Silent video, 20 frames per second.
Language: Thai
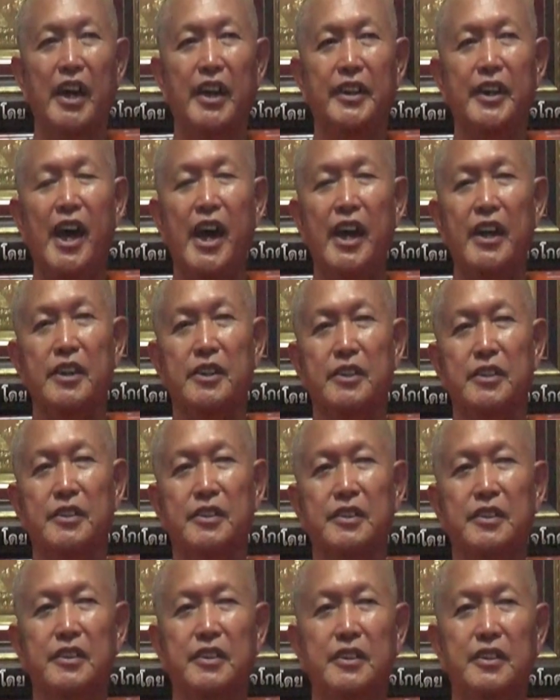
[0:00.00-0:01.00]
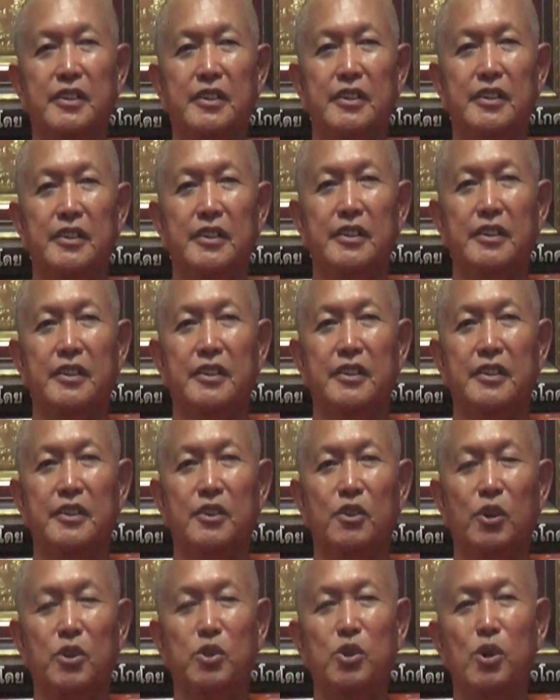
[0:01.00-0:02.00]
หาได้
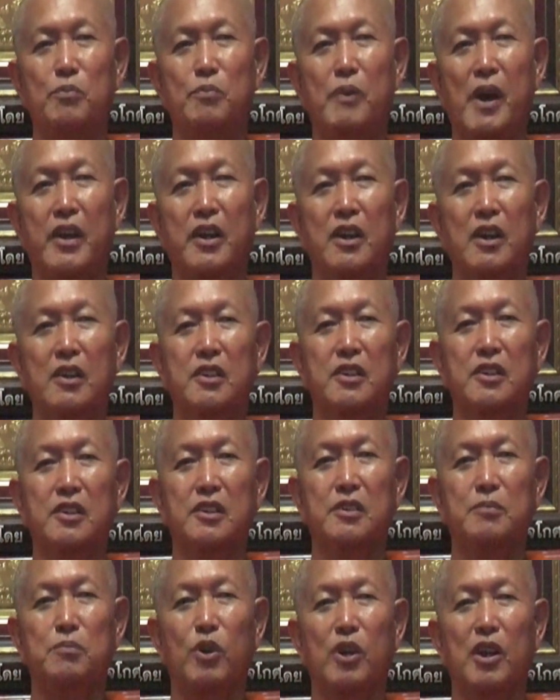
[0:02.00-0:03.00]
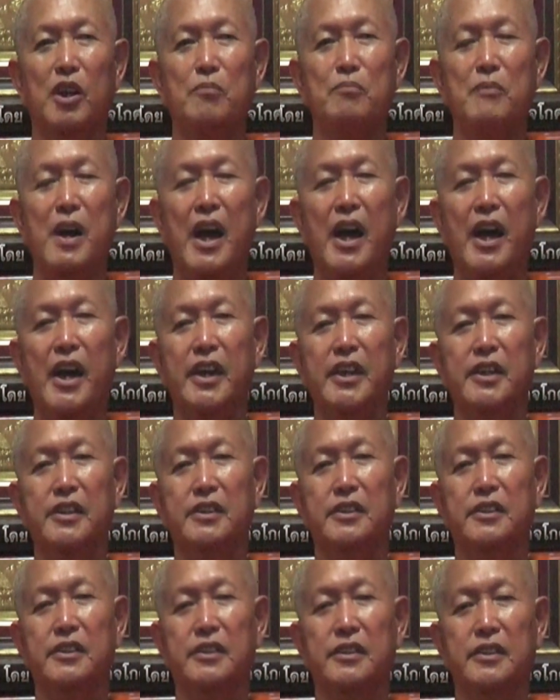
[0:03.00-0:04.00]
โดยทั่วไปก็คือผลไม้
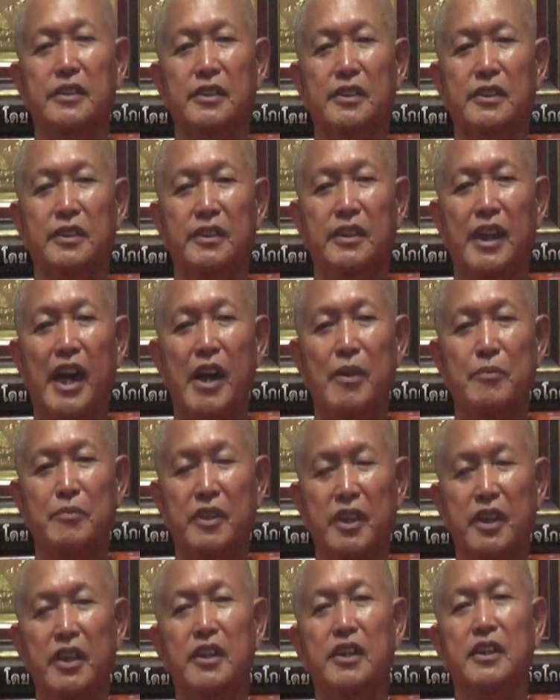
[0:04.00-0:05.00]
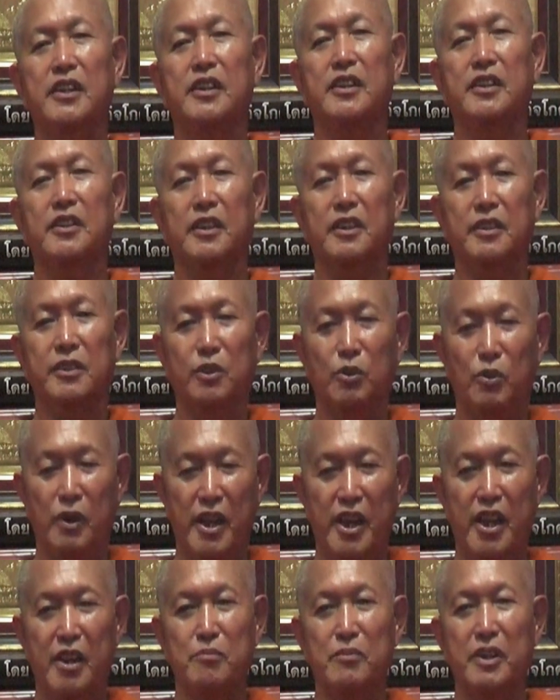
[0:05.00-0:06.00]
ตามที่ตัว
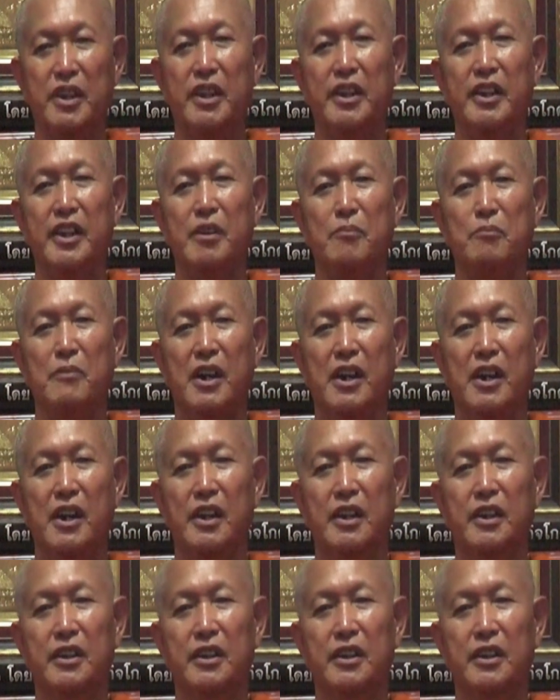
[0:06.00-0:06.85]
เองมีเนี่ยมา